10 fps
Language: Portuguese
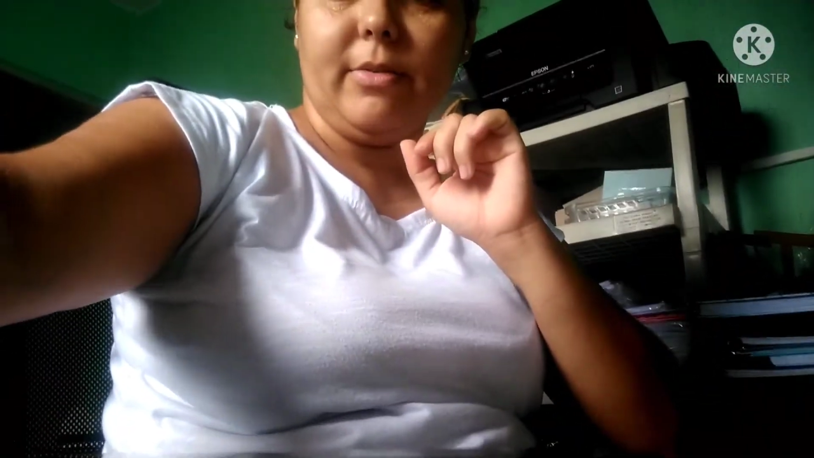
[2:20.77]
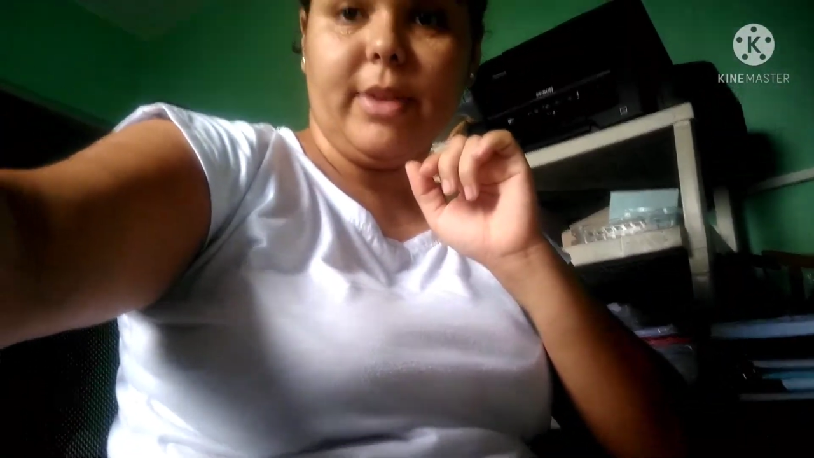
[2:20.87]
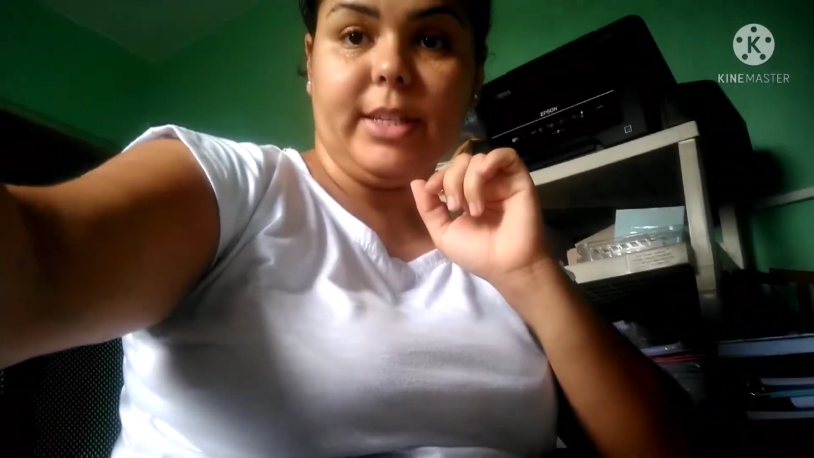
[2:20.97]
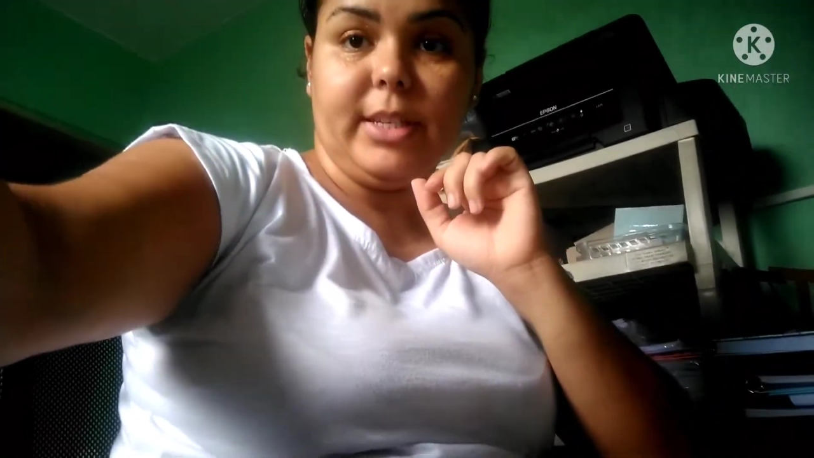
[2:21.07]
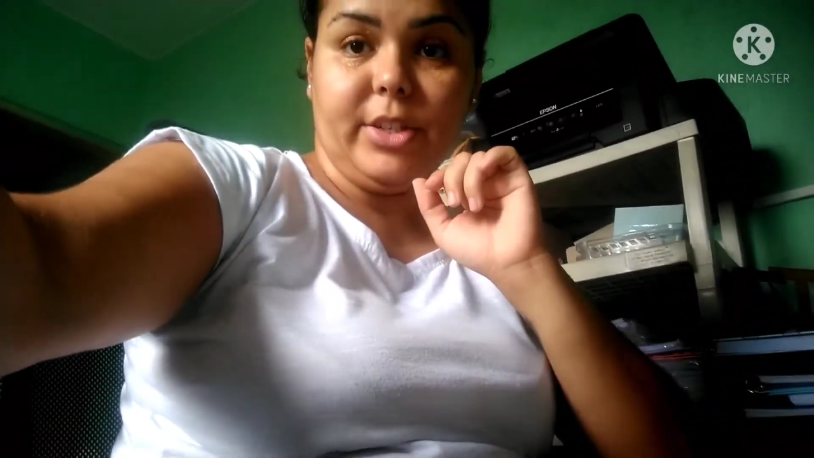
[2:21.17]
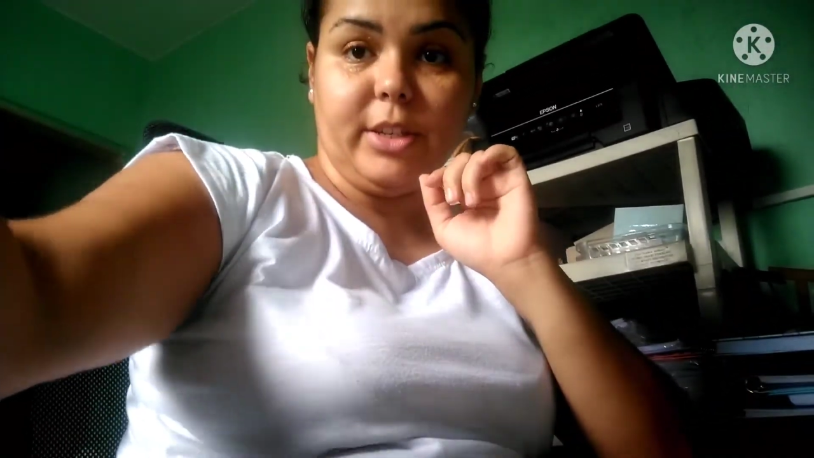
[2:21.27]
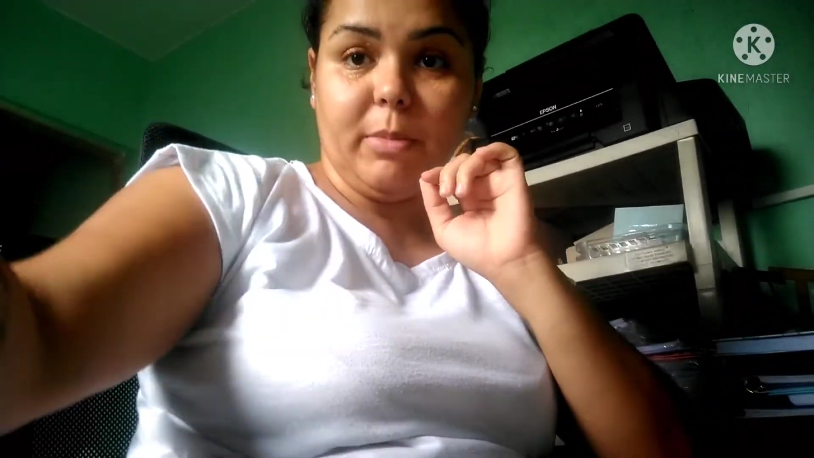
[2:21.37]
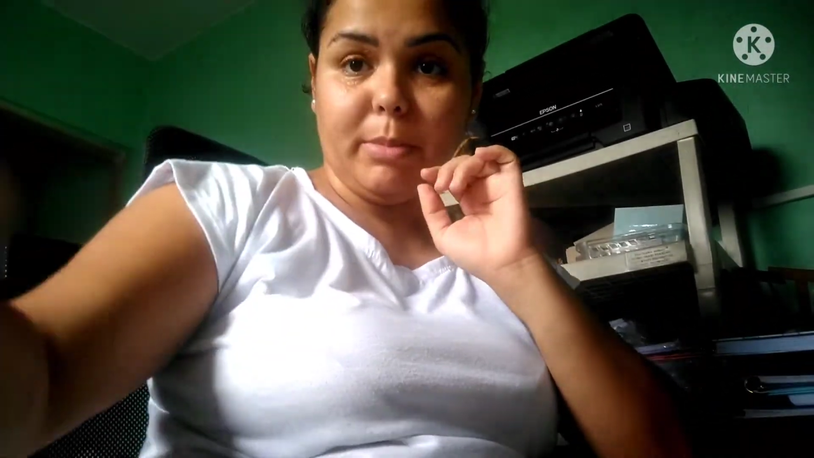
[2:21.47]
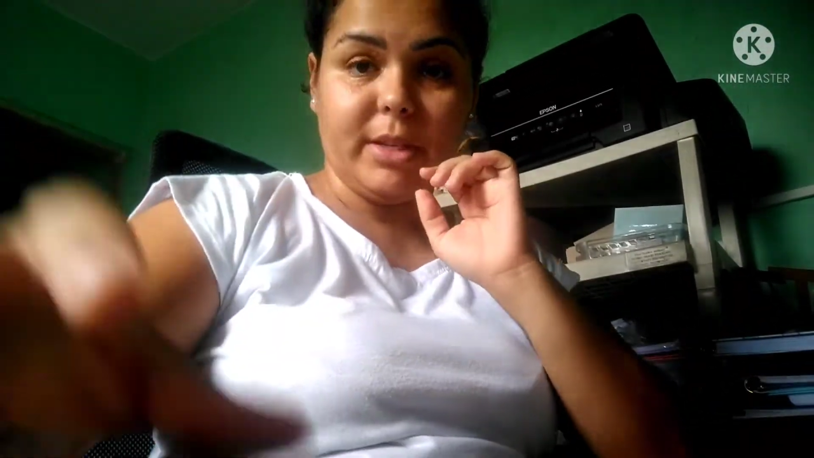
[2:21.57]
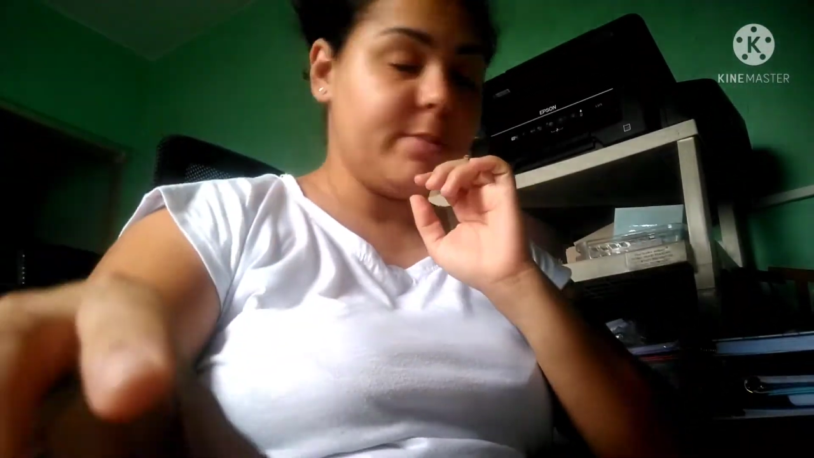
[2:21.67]
vai desse jeito
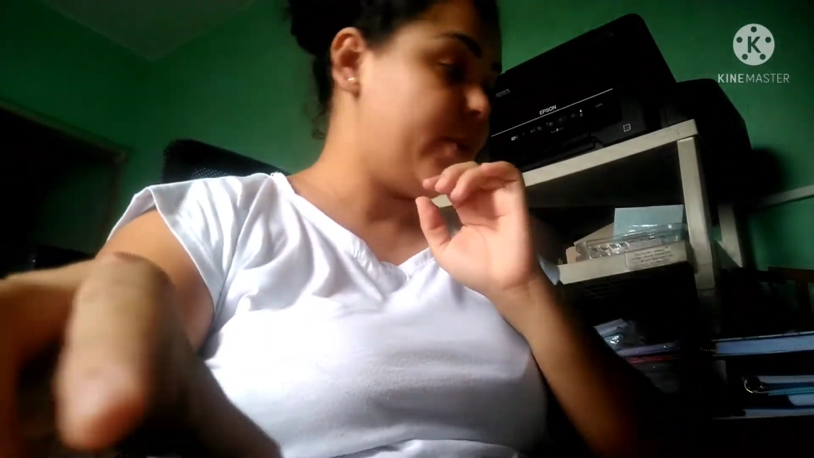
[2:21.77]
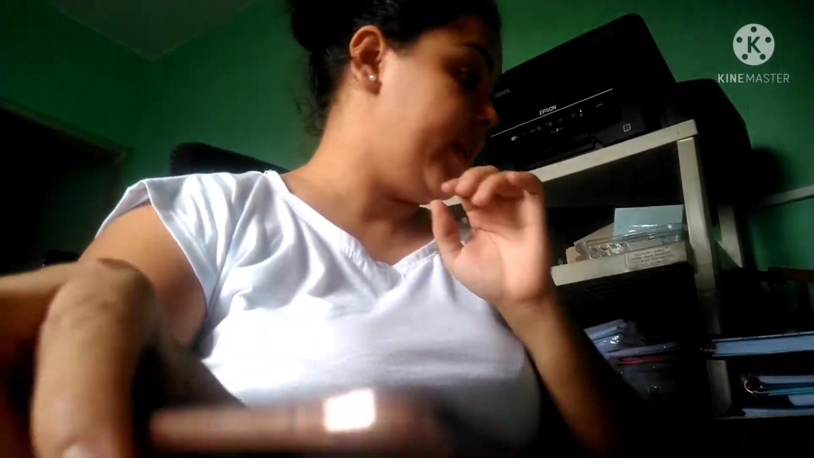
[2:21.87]
mesmo, vocês me